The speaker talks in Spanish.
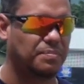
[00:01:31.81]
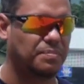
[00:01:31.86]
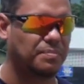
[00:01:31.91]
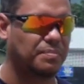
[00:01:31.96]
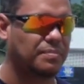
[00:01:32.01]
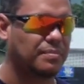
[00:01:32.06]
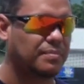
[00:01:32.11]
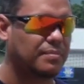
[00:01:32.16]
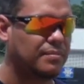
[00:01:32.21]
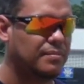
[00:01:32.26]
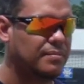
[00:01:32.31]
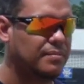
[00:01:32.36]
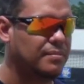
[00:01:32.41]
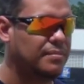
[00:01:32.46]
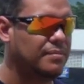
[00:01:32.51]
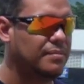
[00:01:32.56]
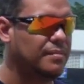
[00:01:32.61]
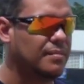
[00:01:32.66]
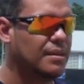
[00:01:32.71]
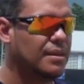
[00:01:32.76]
En la tercera
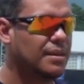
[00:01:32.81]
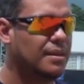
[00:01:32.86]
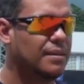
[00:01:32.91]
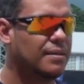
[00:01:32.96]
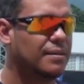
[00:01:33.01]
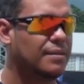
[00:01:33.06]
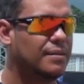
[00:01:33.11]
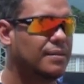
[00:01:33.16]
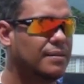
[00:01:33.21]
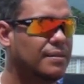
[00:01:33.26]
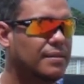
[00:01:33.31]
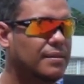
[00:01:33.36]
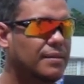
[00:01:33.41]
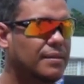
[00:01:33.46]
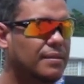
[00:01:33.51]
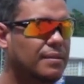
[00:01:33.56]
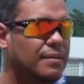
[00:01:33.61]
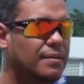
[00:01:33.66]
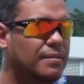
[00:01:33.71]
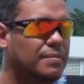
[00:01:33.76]
semana Tigre cuenta
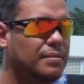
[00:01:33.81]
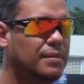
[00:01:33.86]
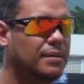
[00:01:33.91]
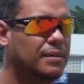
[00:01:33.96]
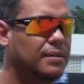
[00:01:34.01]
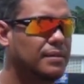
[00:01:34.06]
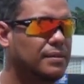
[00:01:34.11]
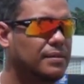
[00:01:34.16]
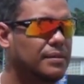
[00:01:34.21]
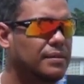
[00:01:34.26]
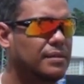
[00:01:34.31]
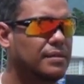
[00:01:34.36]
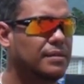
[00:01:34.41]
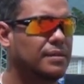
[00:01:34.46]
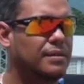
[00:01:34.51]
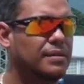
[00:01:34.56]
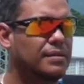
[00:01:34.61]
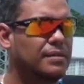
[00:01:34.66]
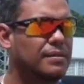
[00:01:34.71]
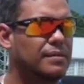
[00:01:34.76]
con dos días libres, lo
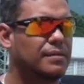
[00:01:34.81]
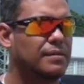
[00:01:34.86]
cual va a